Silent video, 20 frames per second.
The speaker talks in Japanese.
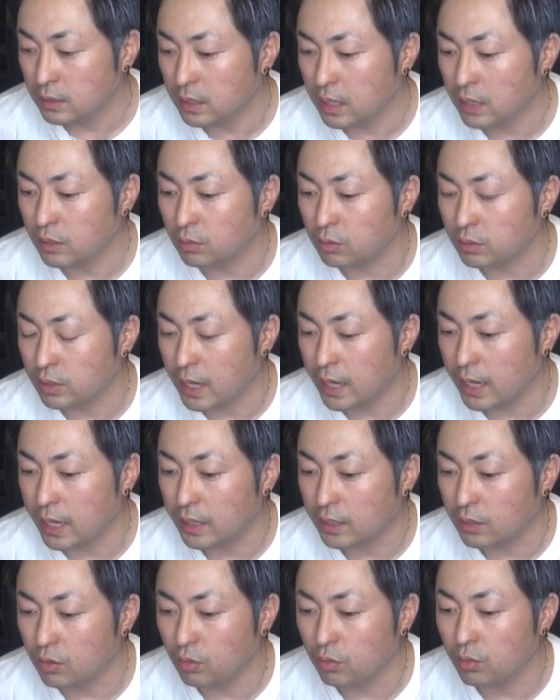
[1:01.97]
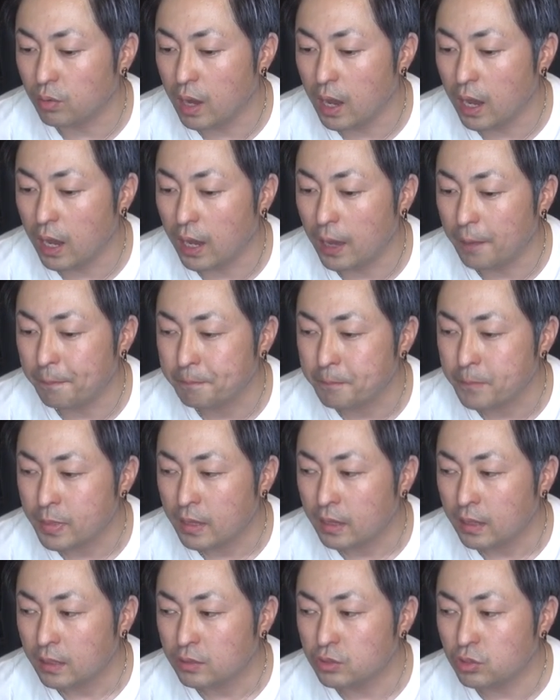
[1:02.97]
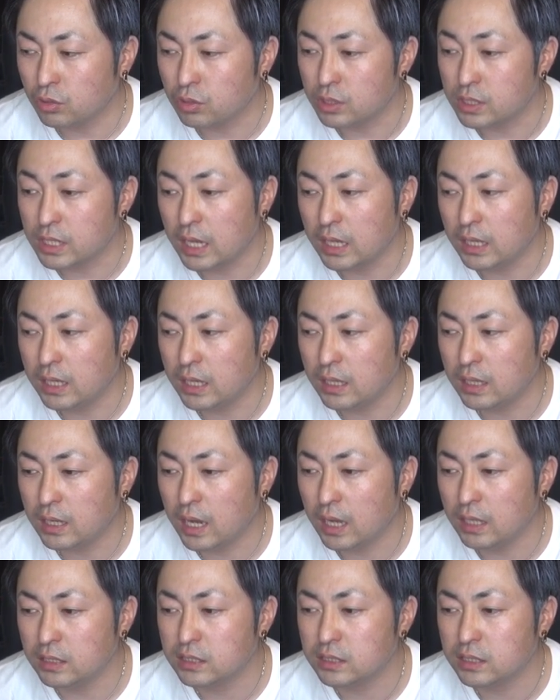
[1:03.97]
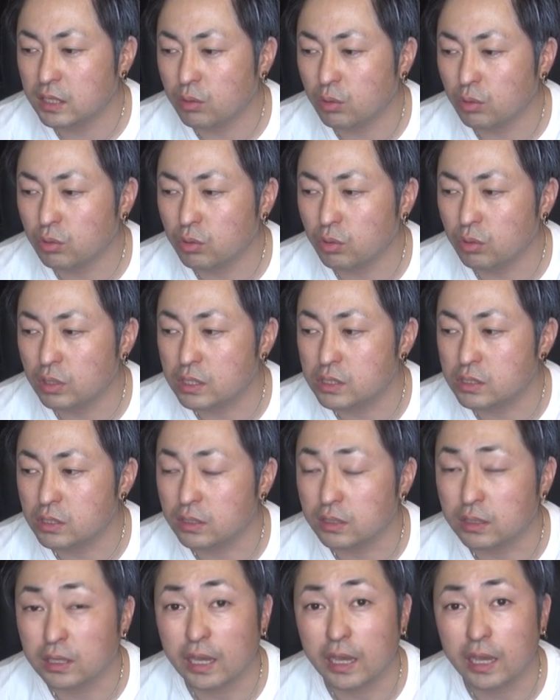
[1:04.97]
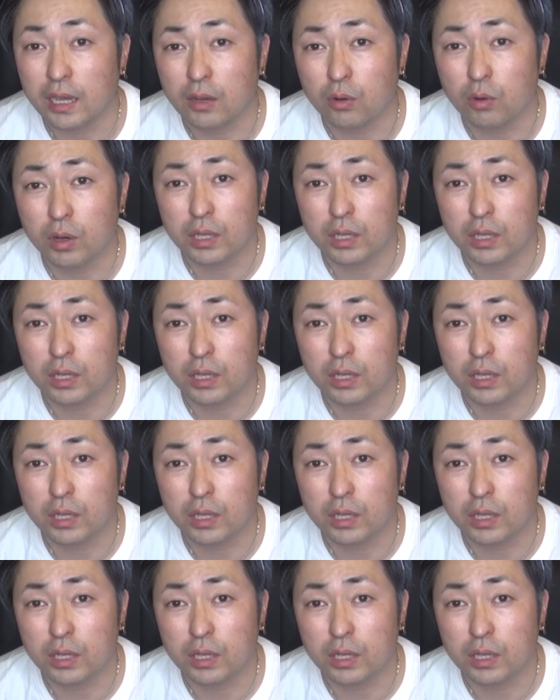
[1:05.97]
なので今日はちょっと最近感じたことについて